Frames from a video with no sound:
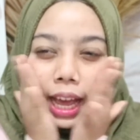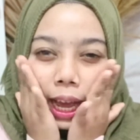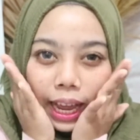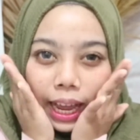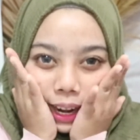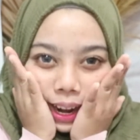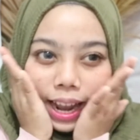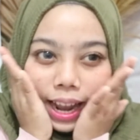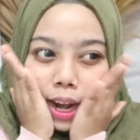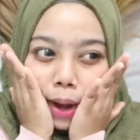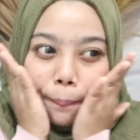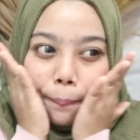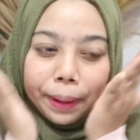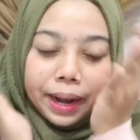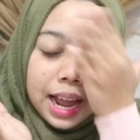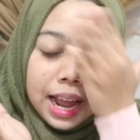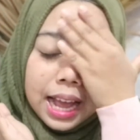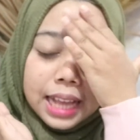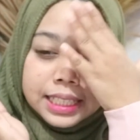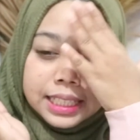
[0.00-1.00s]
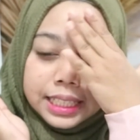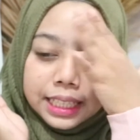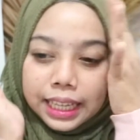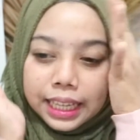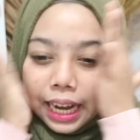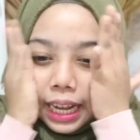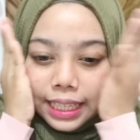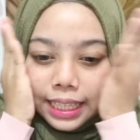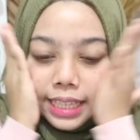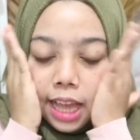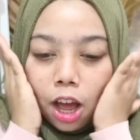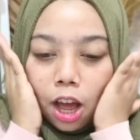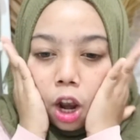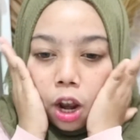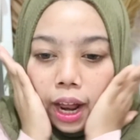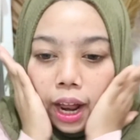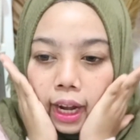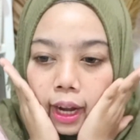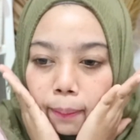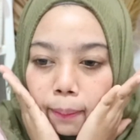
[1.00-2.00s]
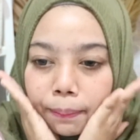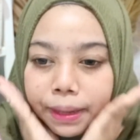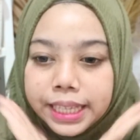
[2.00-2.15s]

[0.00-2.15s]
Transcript: karena kalian pernah gak sih ngerasa kalau kalian